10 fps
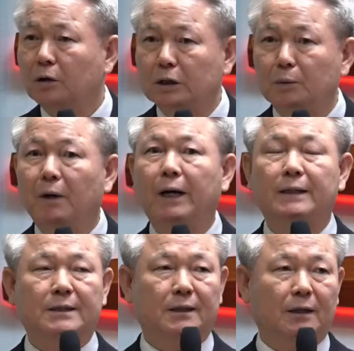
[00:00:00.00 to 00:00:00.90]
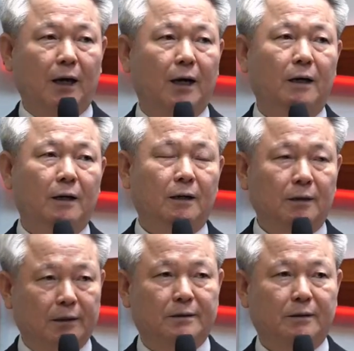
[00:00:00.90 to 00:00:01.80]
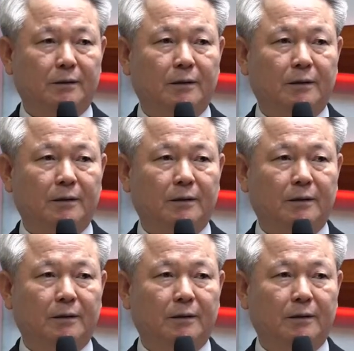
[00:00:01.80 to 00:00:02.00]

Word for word: 이와 같이 하라 그랬어요.